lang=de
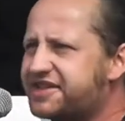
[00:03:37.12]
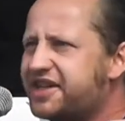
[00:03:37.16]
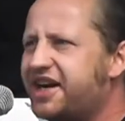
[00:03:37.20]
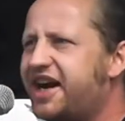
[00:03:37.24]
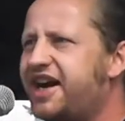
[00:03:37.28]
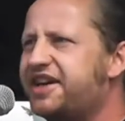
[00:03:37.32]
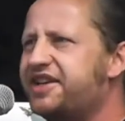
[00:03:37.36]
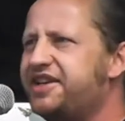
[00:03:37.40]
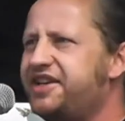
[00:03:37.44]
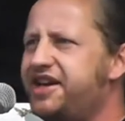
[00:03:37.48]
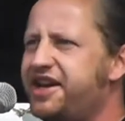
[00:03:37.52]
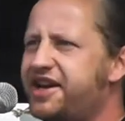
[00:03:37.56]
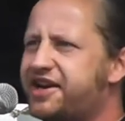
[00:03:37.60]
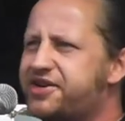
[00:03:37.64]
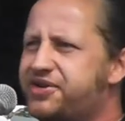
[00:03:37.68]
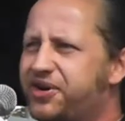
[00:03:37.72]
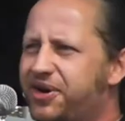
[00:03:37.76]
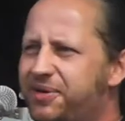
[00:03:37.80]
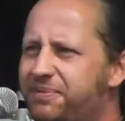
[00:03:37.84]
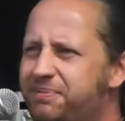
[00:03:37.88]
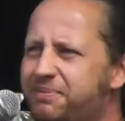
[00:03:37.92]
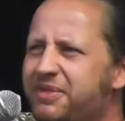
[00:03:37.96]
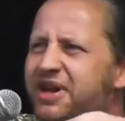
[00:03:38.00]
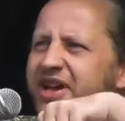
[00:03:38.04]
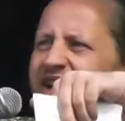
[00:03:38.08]
gerade
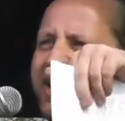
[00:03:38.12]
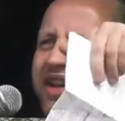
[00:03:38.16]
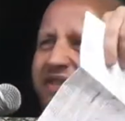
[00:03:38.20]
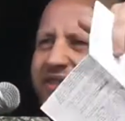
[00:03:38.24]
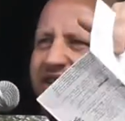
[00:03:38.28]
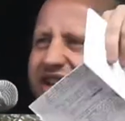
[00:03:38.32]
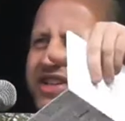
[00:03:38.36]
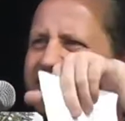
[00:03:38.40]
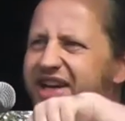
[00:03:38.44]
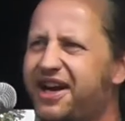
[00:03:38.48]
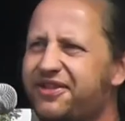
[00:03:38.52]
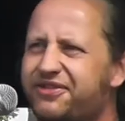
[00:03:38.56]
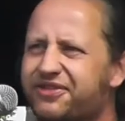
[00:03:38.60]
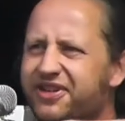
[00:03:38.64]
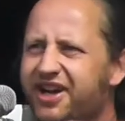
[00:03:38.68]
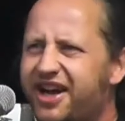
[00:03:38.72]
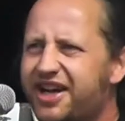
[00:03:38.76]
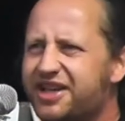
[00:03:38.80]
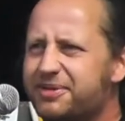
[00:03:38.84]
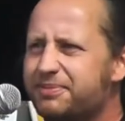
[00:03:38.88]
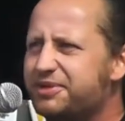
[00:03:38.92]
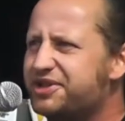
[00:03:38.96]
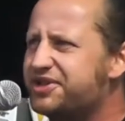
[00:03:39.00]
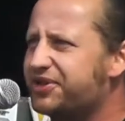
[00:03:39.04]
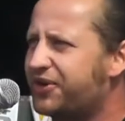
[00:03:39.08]
herkommen, wer da
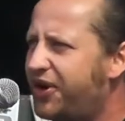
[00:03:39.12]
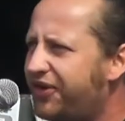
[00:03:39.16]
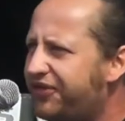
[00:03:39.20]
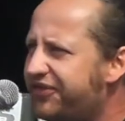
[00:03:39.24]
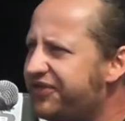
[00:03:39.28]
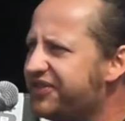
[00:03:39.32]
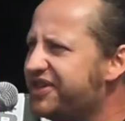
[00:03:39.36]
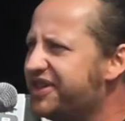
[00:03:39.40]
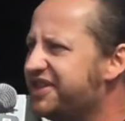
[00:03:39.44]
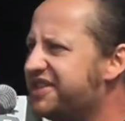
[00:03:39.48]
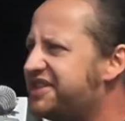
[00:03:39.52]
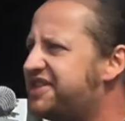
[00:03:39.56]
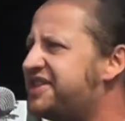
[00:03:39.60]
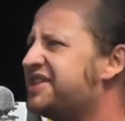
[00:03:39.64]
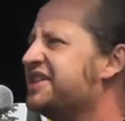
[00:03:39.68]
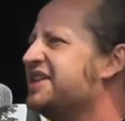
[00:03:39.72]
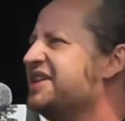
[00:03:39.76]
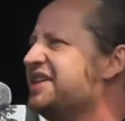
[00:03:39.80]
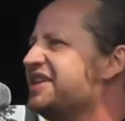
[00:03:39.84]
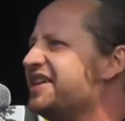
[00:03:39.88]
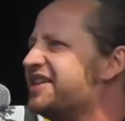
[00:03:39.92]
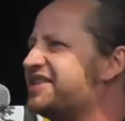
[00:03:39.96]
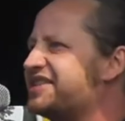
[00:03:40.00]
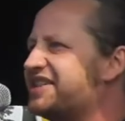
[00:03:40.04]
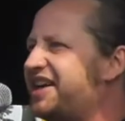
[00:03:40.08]
gerade betroffen ist,
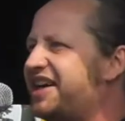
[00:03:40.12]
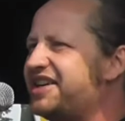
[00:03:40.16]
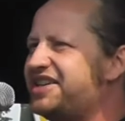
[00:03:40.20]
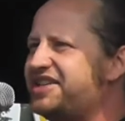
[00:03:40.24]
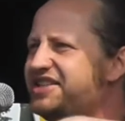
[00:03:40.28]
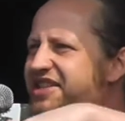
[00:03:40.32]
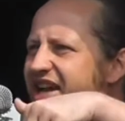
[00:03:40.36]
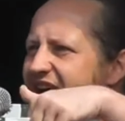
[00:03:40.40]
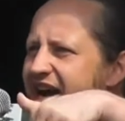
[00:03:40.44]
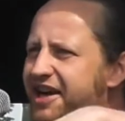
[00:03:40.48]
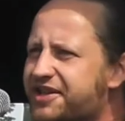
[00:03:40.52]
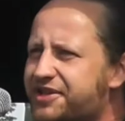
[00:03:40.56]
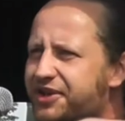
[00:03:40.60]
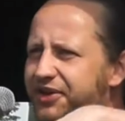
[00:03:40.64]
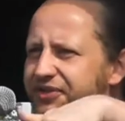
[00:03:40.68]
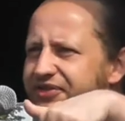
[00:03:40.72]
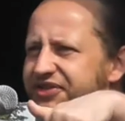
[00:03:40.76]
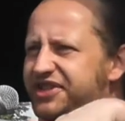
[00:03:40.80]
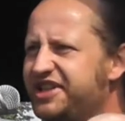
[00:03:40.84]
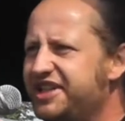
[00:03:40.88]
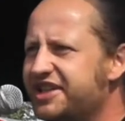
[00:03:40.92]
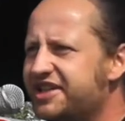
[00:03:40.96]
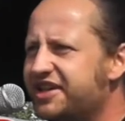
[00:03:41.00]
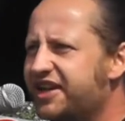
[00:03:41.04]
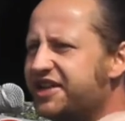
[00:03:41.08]
dass gerade Jagd auf
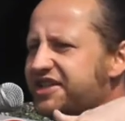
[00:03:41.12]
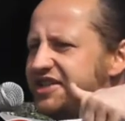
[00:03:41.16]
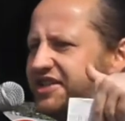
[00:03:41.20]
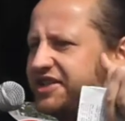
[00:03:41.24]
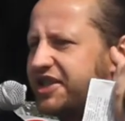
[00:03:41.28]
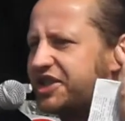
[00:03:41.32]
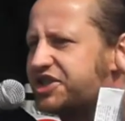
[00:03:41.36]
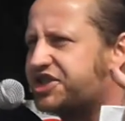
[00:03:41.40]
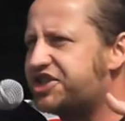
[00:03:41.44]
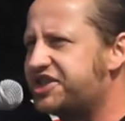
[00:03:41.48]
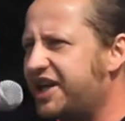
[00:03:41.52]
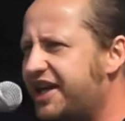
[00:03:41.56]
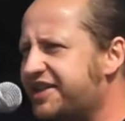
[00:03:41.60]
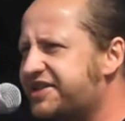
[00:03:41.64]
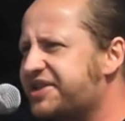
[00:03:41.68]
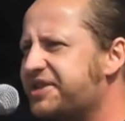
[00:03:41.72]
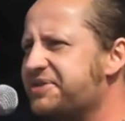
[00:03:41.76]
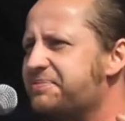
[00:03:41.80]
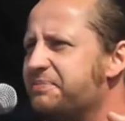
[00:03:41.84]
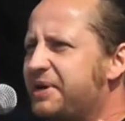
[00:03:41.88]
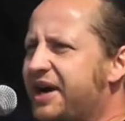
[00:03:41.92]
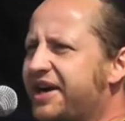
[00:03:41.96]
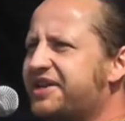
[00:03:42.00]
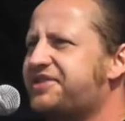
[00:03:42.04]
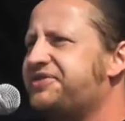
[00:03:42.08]
Dealer in dieser Stadt
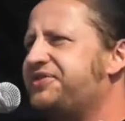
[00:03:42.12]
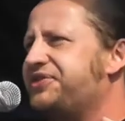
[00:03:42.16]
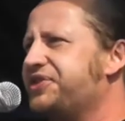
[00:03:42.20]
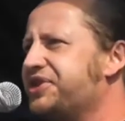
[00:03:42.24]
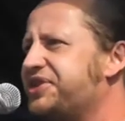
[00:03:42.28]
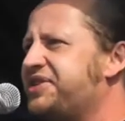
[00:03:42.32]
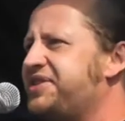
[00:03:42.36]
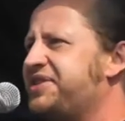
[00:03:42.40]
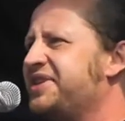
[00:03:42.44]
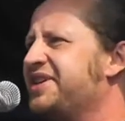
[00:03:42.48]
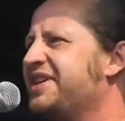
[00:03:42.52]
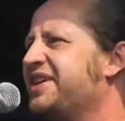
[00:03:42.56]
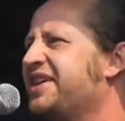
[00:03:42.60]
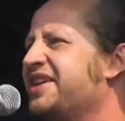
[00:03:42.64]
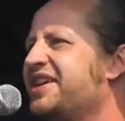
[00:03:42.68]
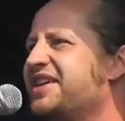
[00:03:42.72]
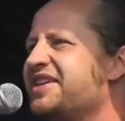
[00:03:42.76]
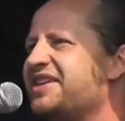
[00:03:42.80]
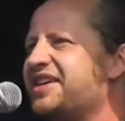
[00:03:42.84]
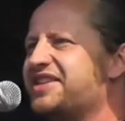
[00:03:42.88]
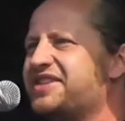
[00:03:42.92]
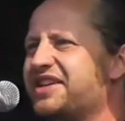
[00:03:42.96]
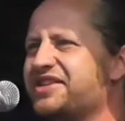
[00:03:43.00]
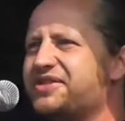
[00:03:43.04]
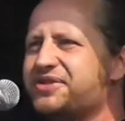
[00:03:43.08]
gemacht wird,
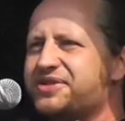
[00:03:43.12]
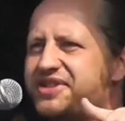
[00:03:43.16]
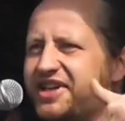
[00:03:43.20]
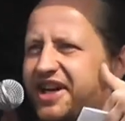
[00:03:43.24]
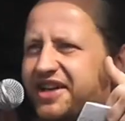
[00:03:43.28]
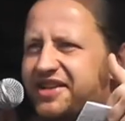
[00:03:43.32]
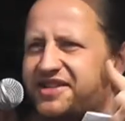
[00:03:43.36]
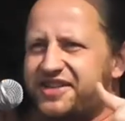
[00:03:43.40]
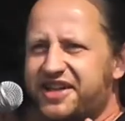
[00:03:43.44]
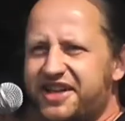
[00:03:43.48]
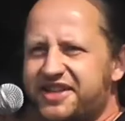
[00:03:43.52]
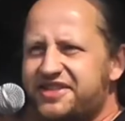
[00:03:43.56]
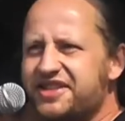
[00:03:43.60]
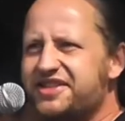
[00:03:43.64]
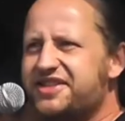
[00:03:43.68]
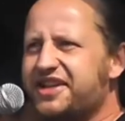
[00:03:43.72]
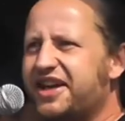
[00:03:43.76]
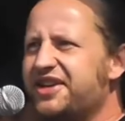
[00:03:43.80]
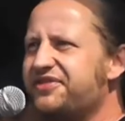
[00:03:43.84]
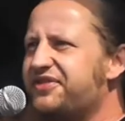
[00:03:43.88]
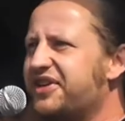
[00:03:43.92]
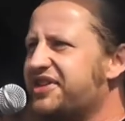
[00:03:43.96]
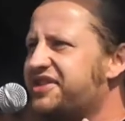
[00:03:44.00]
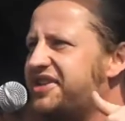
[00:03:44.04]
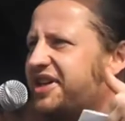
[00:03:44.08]
dass also tatsächlich
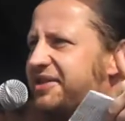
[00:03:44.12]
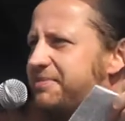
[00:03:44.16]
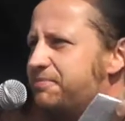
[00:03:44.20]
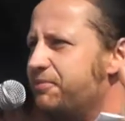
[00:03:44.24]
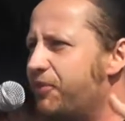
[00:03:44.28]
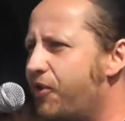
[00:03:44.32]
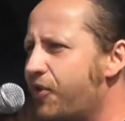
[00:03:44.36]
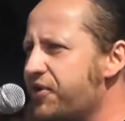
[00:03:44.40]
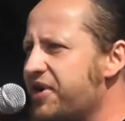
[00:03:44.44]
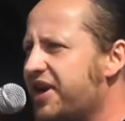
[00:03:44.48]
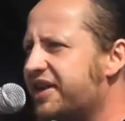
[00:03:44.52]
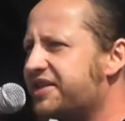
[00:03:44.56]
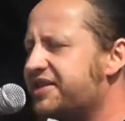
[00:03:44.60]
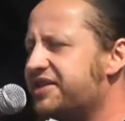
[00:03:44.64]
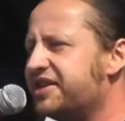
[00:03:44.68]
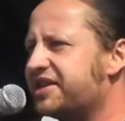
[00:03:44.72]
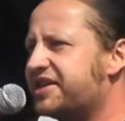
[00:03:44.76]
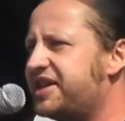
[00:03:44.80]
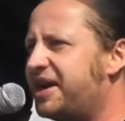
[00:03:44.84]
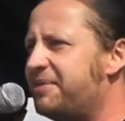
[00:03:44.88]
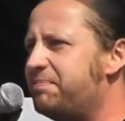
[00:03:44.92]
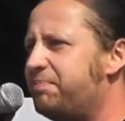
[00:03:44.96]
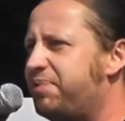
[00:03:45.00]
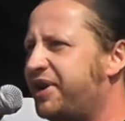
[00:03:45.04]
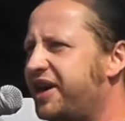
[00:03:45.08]
einfach seit Monaten eine
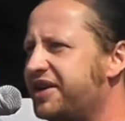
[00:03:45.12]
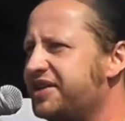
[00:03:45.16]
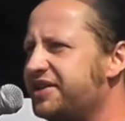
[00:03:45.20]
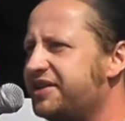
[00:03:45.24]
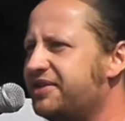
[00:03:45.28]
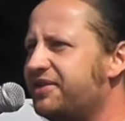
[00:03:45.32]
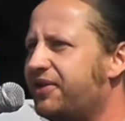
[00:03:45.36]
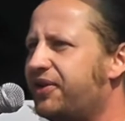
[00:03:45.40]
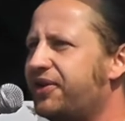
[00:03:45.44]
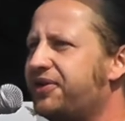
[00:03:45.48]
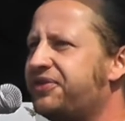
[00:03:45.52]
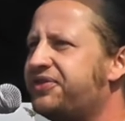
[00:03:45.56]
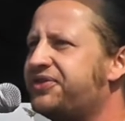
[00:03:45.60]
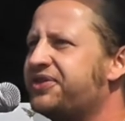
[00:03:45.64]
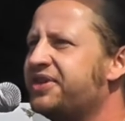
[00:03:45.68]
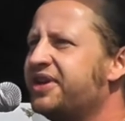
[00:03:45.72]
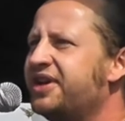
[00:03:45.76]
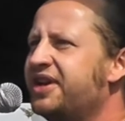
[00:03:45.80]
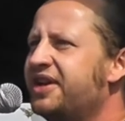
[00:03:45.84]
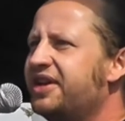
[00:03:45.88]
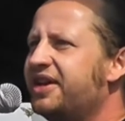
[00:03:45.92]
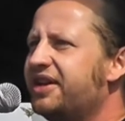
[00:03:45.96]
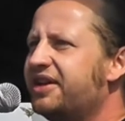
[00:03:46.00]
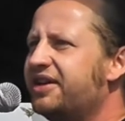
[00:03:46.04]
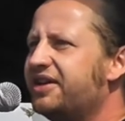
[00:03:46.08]
Kampagne läuft,
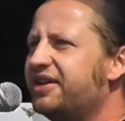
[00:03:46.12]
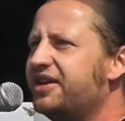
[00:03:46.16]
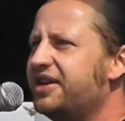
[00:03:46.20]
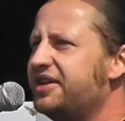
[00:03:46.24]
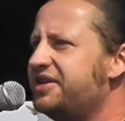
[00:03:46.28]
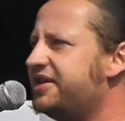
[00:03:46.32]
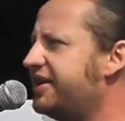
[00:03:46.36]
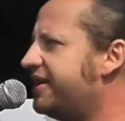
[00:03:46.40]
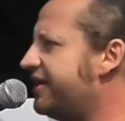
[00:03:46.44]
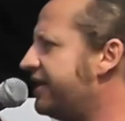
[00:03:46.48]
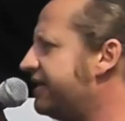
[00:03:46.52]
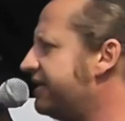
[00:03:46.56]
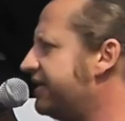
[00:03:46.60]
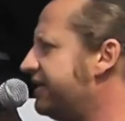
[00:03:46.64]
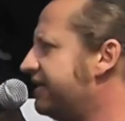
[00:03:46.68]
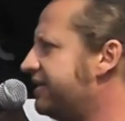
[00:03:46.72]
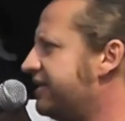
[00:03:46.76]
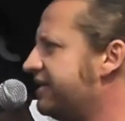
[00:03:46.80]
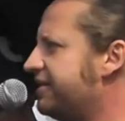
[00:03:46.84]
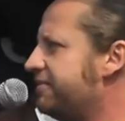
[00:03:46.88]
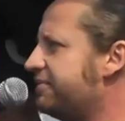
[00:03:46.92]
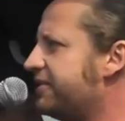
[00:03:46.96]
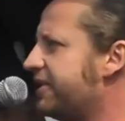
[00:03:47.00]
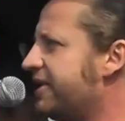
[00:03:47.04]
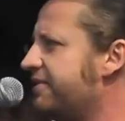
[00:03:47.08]
äh, in der,
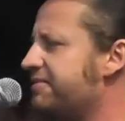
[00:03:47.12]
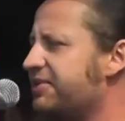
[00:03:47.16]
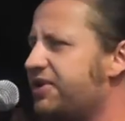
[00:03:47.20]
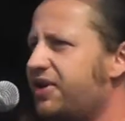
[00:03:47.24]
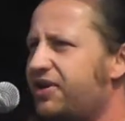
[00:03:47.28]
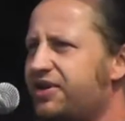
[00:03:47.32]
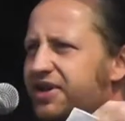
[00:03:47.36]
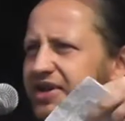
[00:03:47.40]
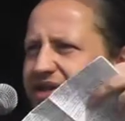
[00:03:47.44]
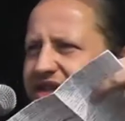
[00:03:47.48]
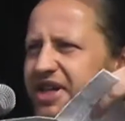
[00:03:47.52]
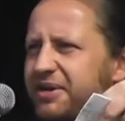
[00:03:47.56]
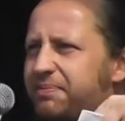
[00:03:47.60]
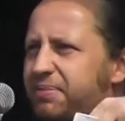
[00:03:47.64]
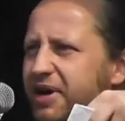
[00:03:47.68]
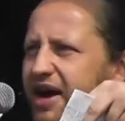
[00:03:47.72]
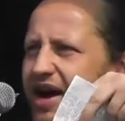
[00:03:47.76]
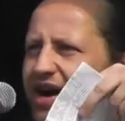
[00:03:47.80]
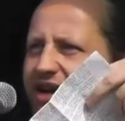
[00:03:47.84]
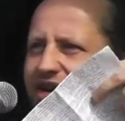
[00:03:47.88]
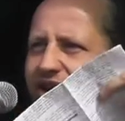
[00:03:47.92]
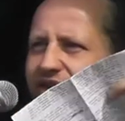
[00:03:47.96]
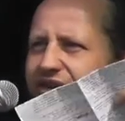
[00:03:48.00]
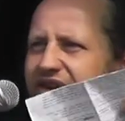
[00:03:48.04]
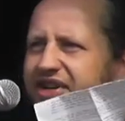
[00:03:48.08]
äh, im, im Görlitzer
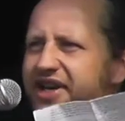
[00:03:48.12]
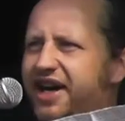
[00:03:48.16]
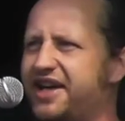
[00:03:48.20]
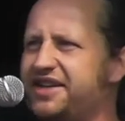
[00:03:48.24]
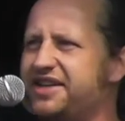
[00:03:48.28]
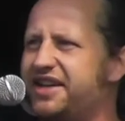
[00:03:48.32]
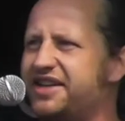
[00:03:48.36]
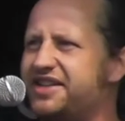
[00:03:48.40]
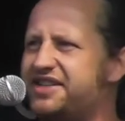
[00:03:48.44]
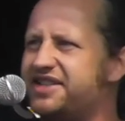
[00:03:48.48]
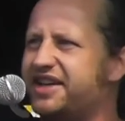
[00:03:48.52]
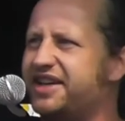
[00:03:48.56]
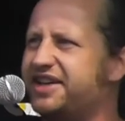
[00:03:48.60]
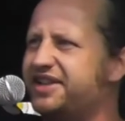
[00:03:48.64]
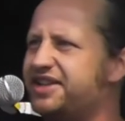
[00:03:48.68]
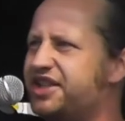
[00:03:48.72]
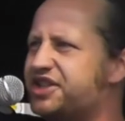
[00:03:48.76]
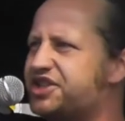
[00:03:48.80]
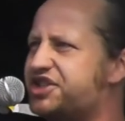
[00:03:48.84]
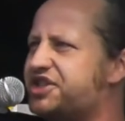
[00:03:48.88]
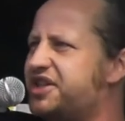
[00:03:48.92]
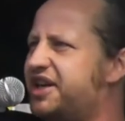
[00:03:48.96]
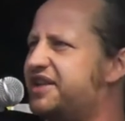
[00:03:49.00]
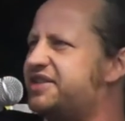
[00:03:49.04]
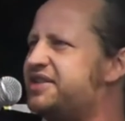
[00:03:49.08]
Park, auch in anderen Teilen der
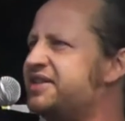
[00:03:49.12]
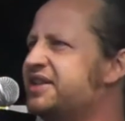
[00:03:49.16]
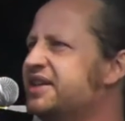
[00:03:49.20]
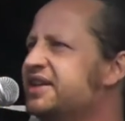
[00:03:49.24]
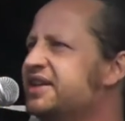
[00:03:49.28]
Stadt,